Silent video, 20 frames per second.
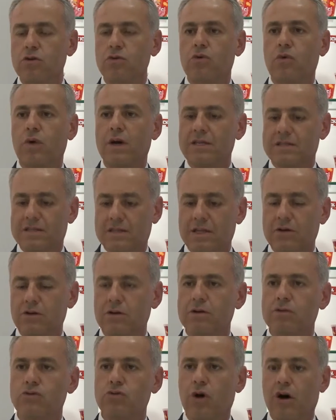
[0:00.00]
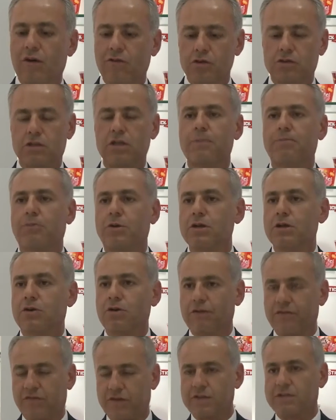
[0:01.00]
con questo nuovo tipo di
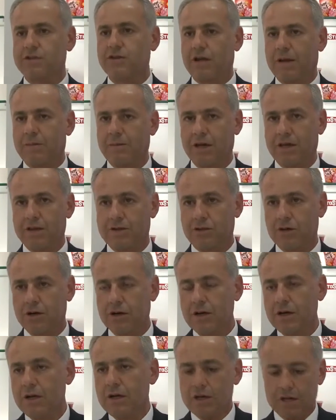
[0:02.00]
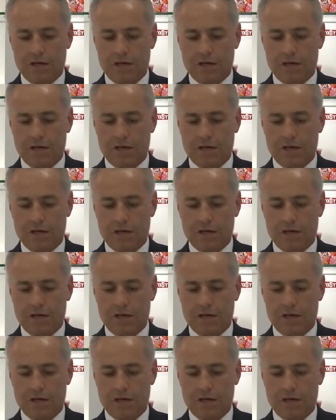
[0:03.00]
confezionamento